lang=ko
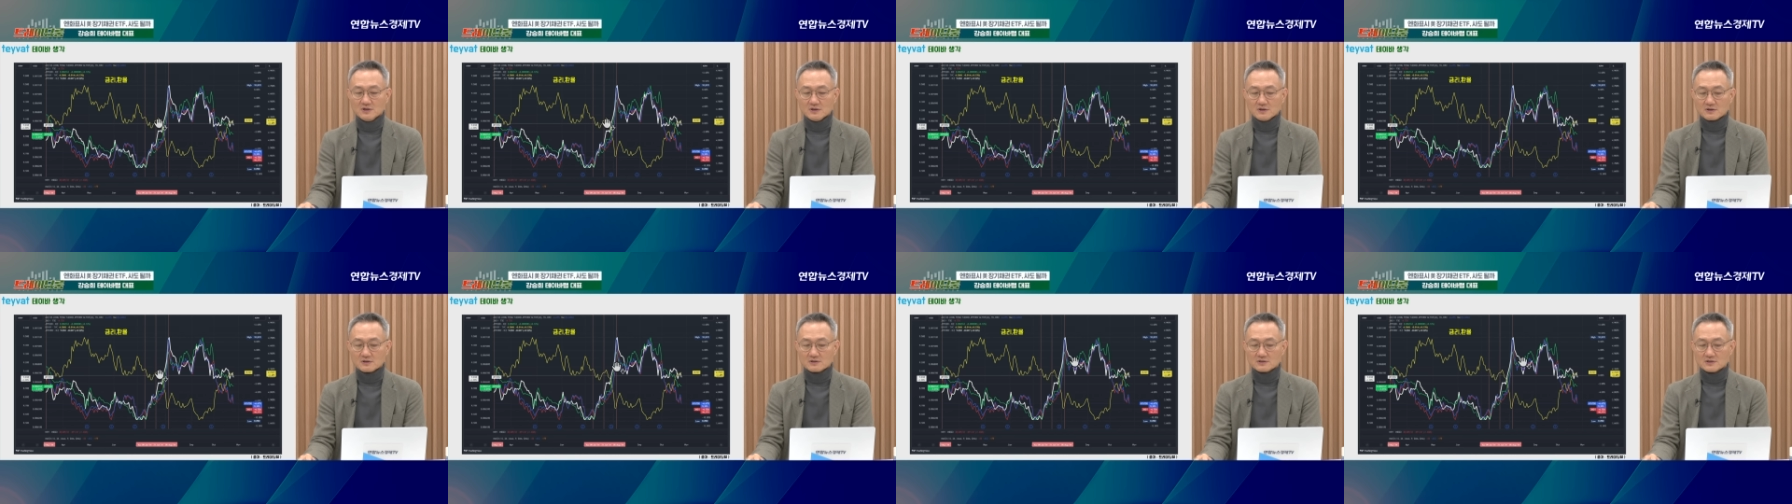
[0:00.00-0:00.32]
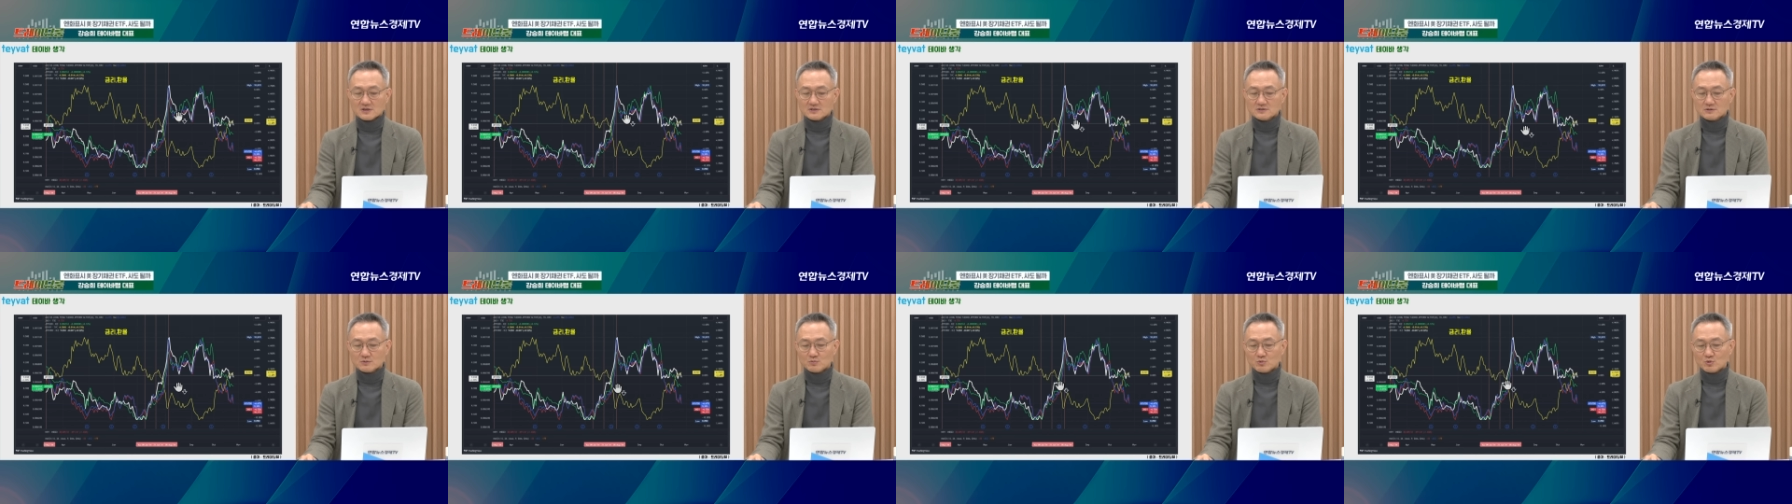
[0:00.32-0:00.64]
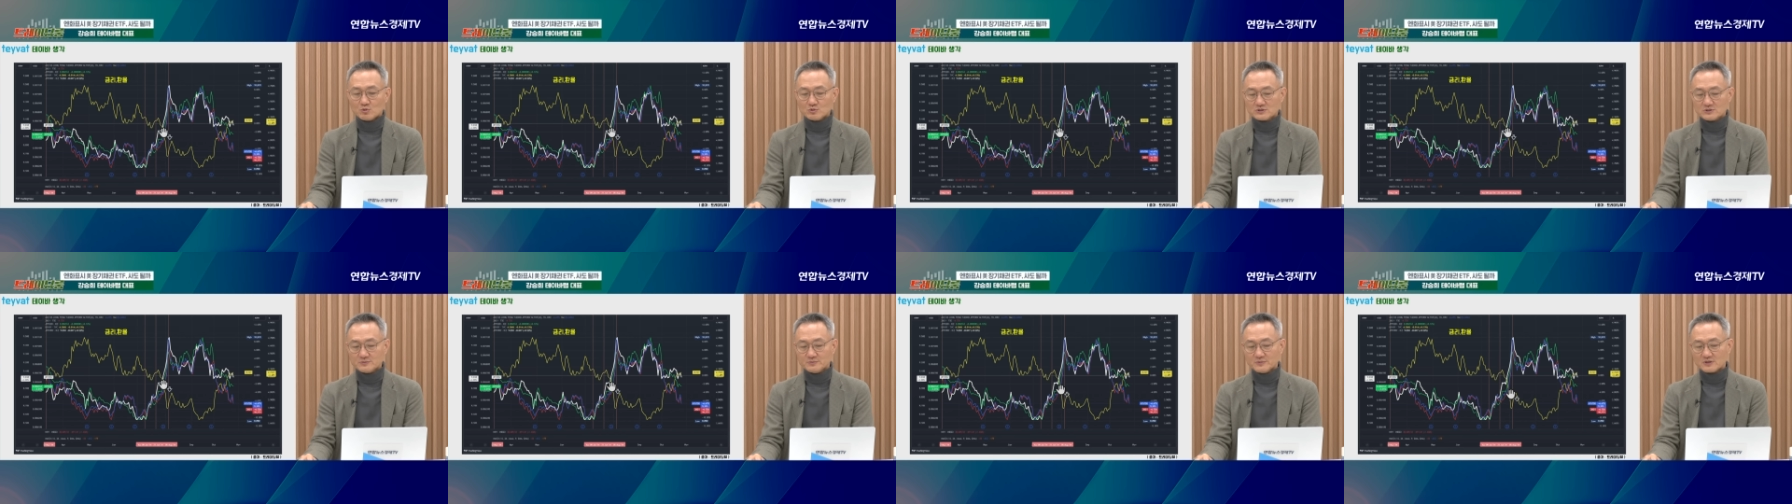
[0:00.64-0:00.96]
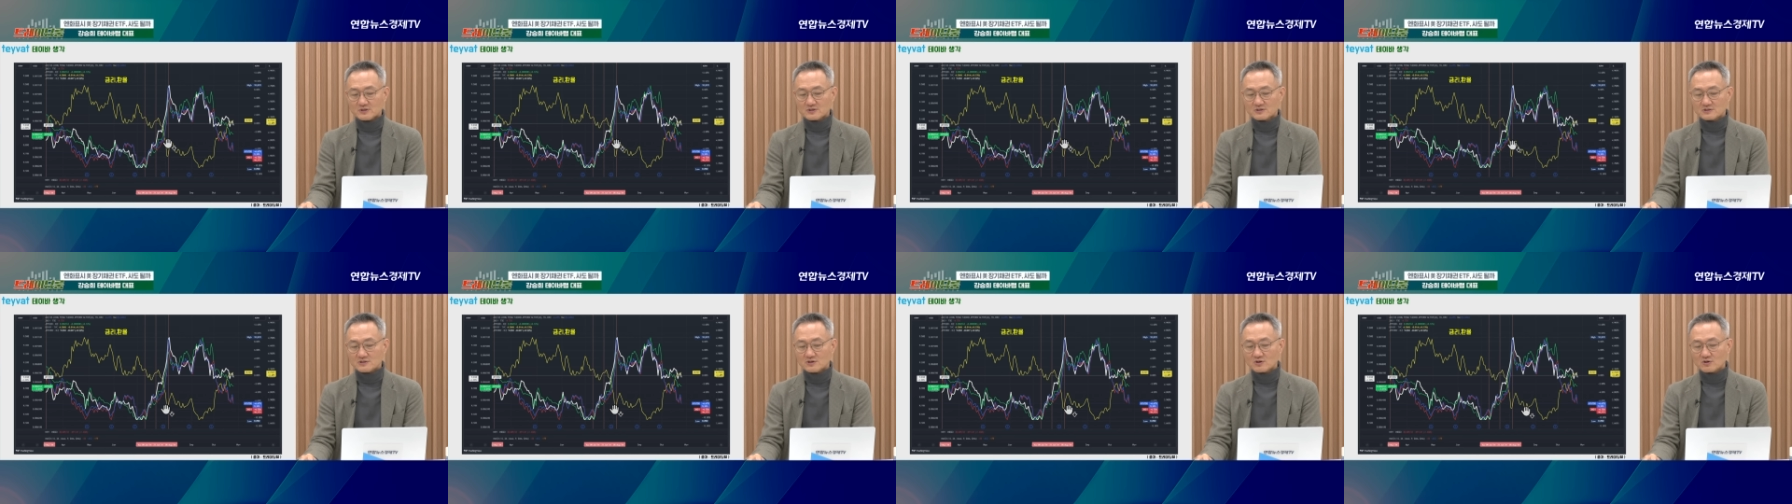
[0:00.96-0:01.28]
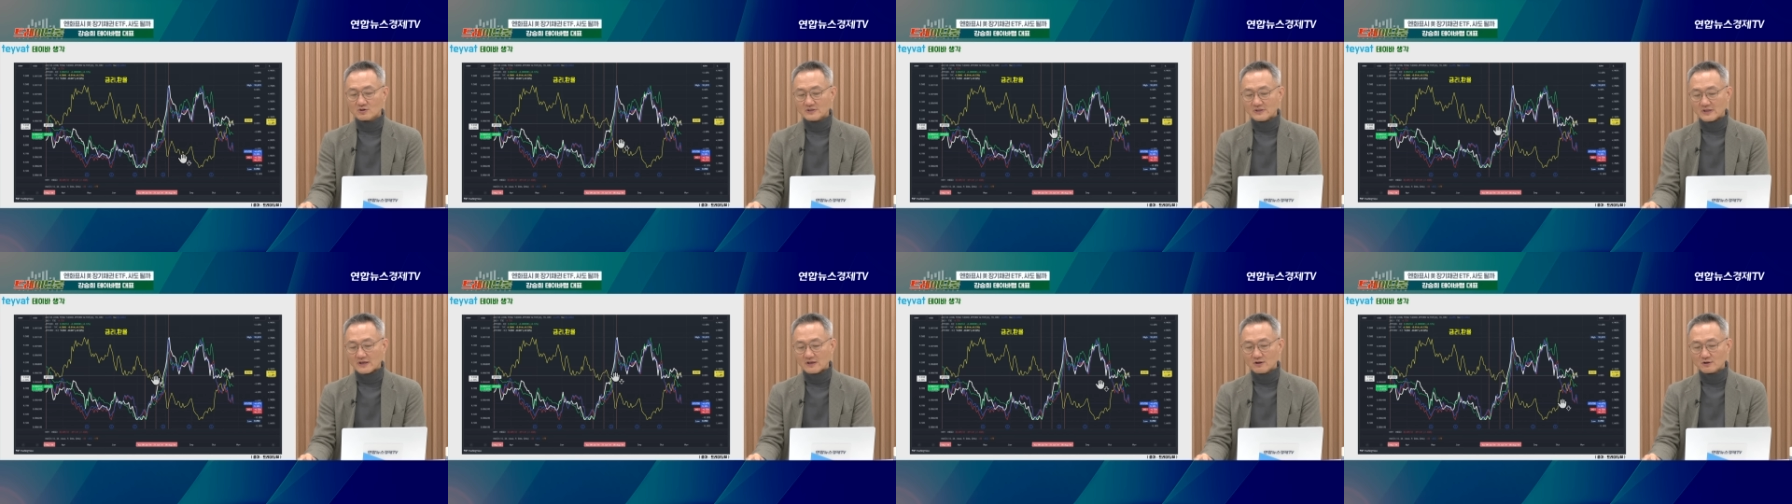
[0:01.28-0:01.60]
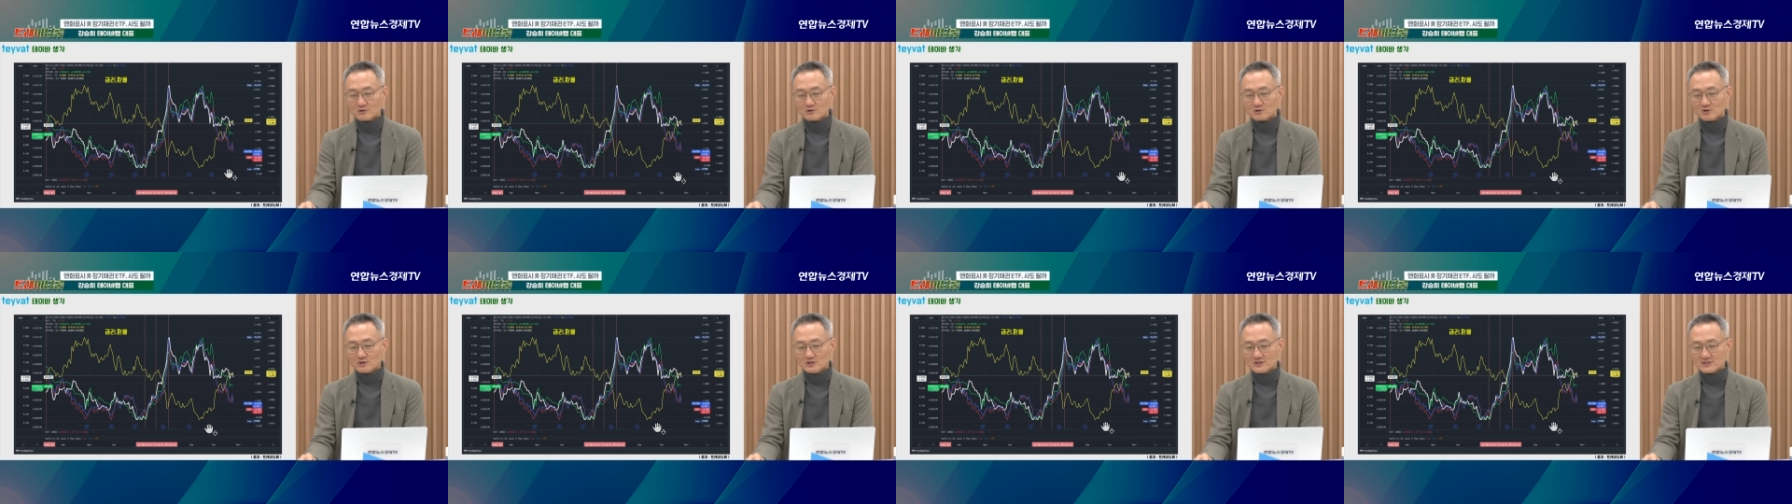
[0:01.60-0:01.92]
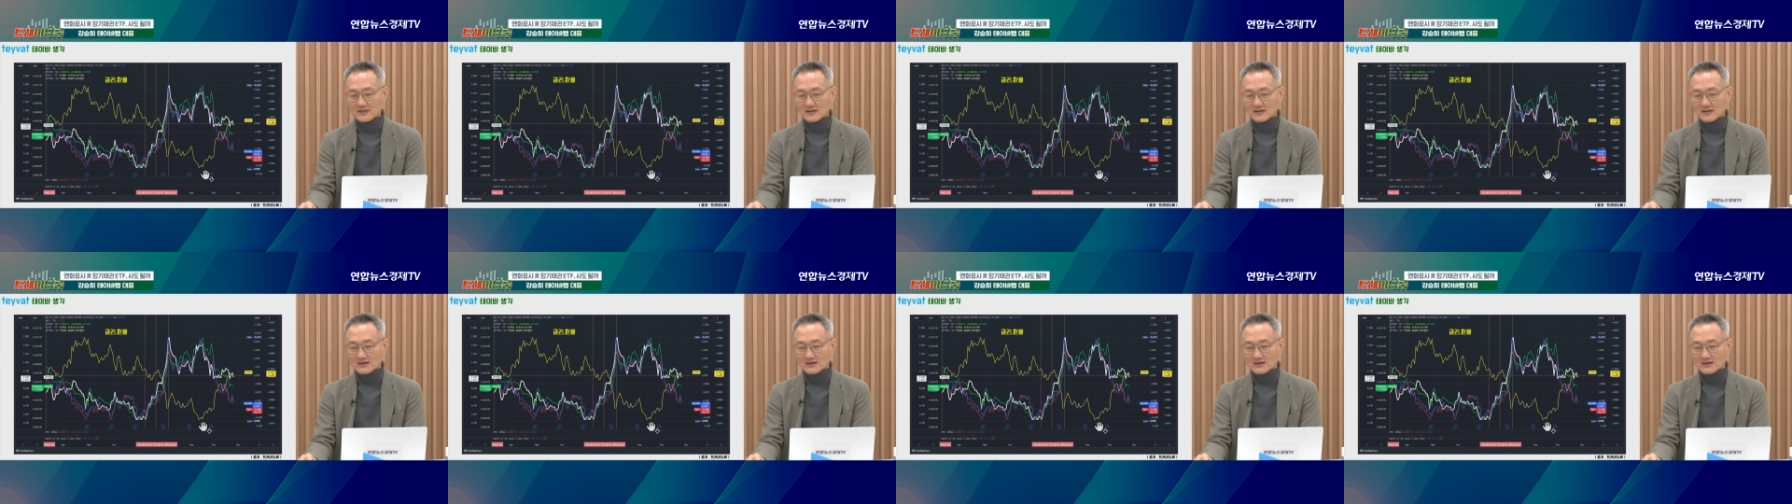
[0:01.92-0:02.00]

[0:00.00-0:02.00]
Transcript: 그래서 보시면은 그렇게 내렸더니